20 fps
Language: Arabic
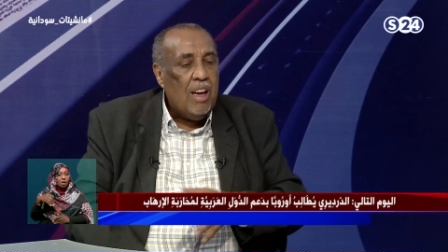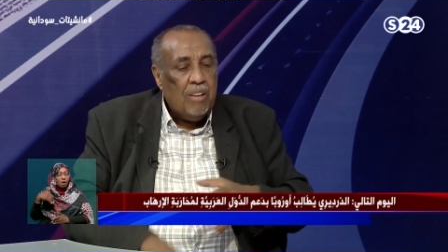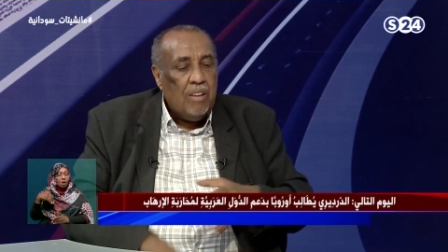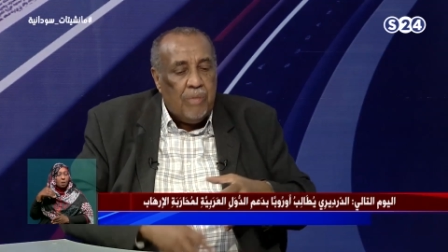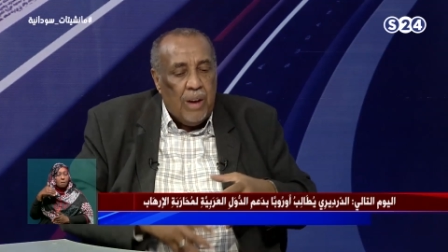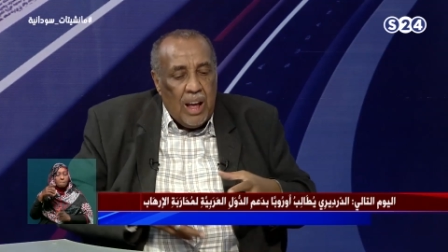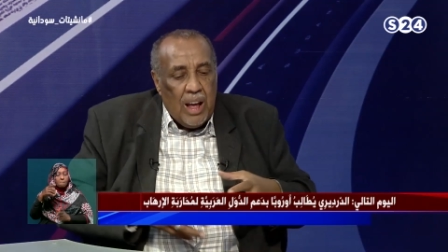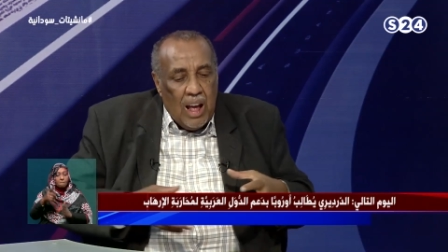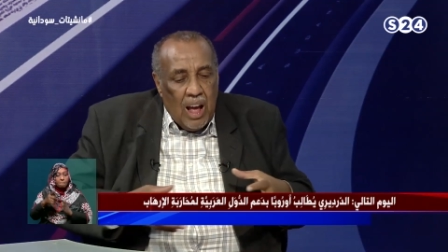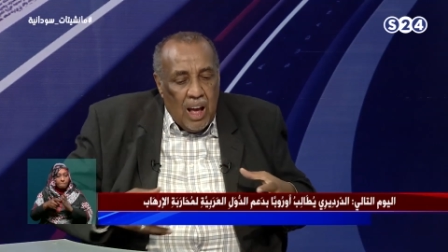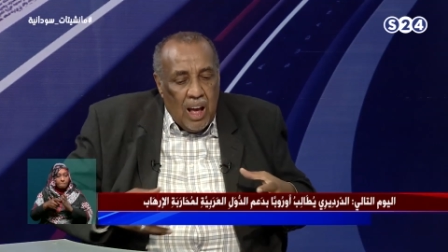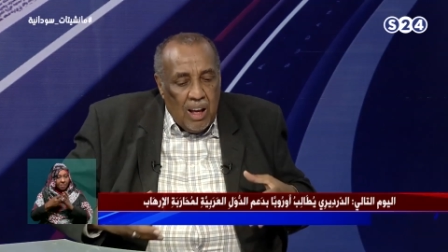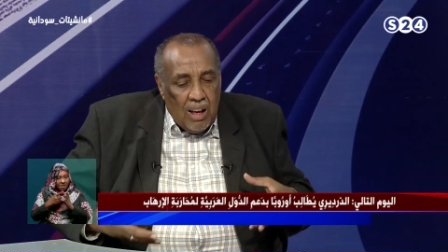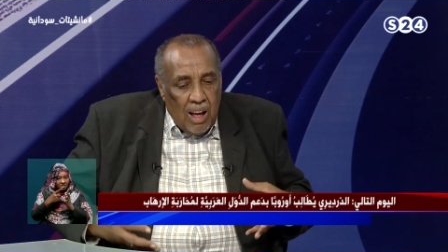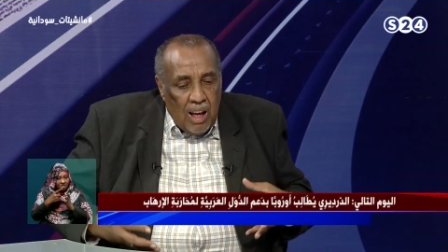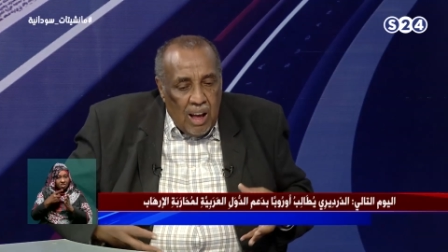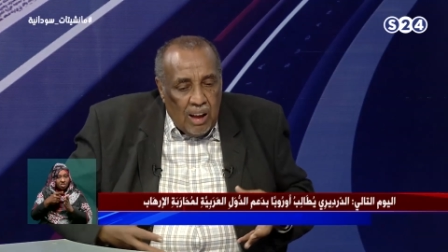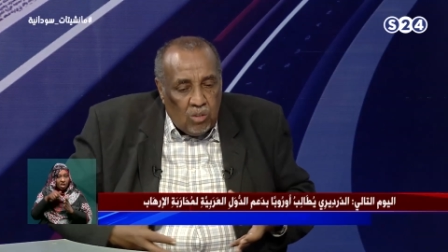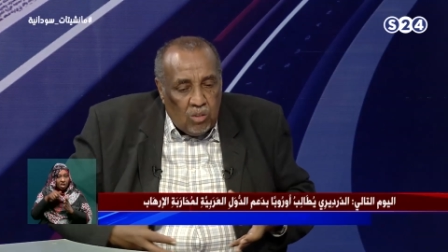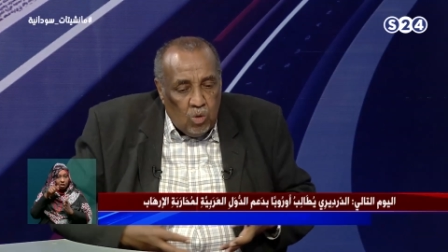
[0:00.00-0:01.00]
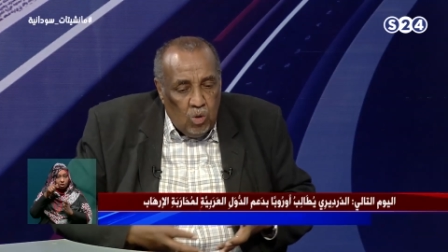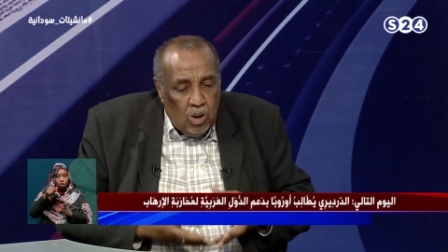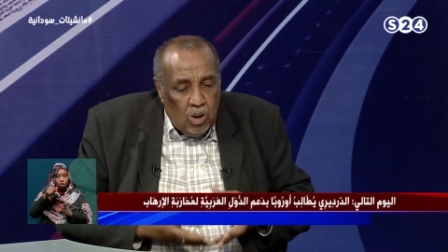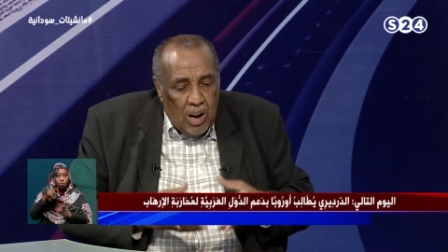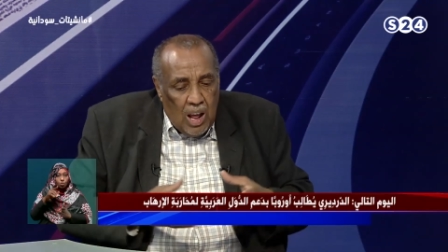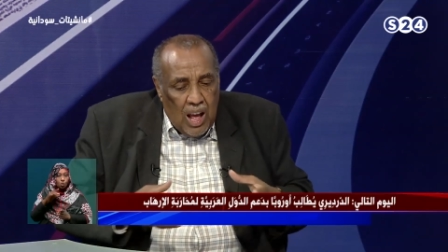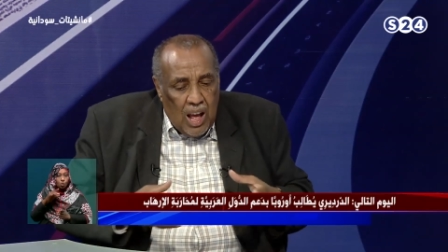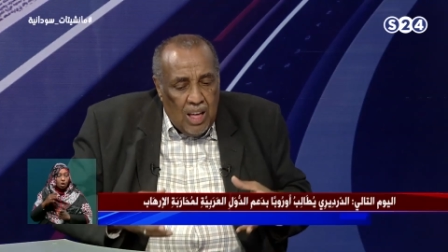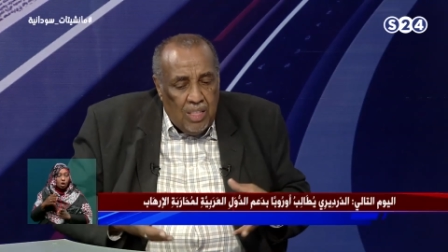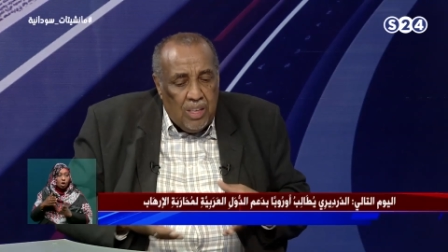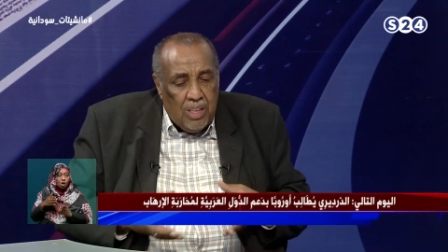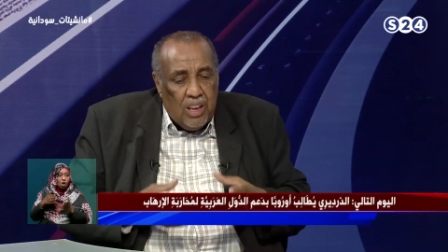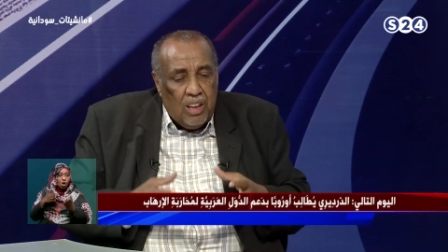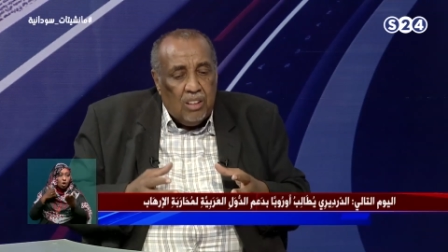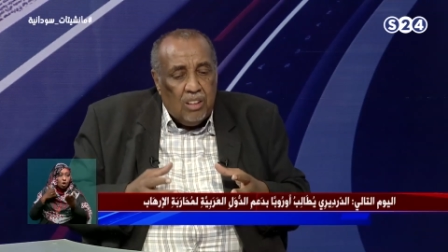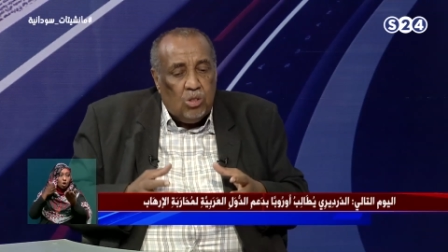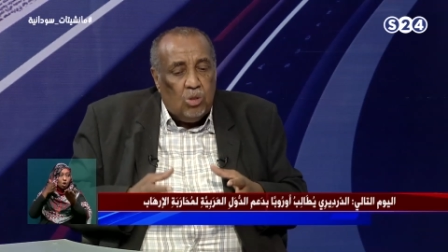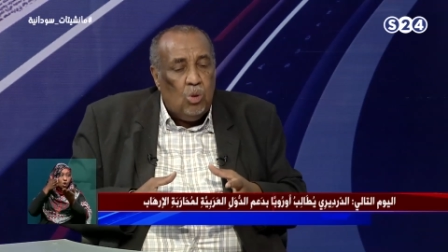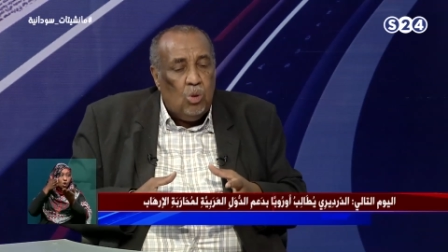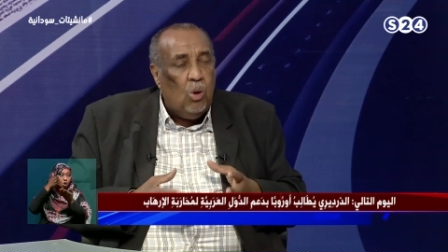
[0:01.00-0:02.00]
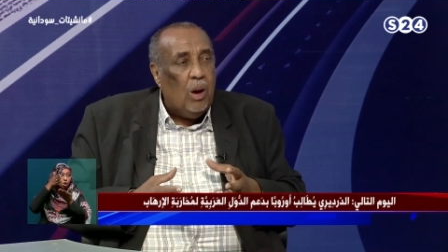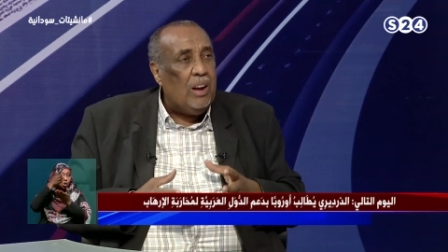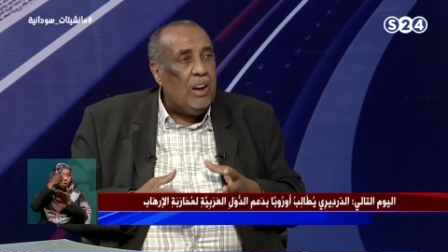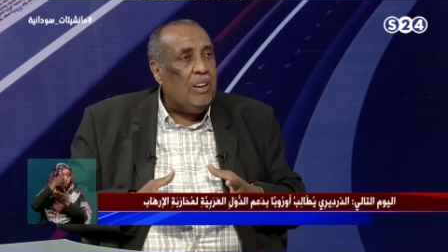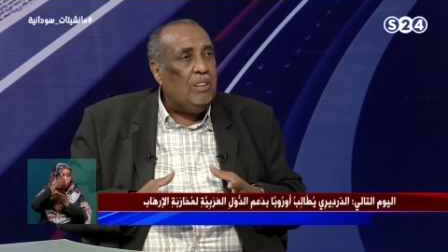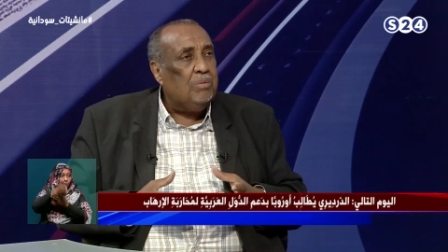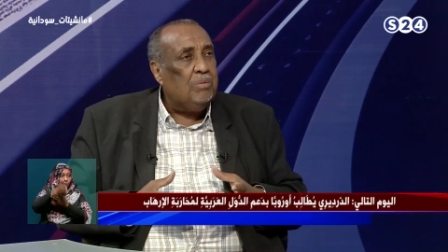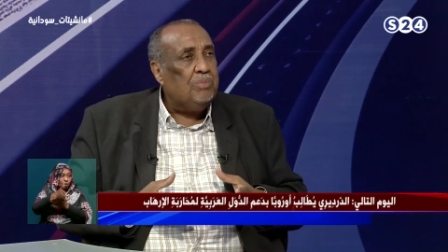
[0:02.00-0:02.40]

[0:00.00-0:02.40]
فكل هذه الدول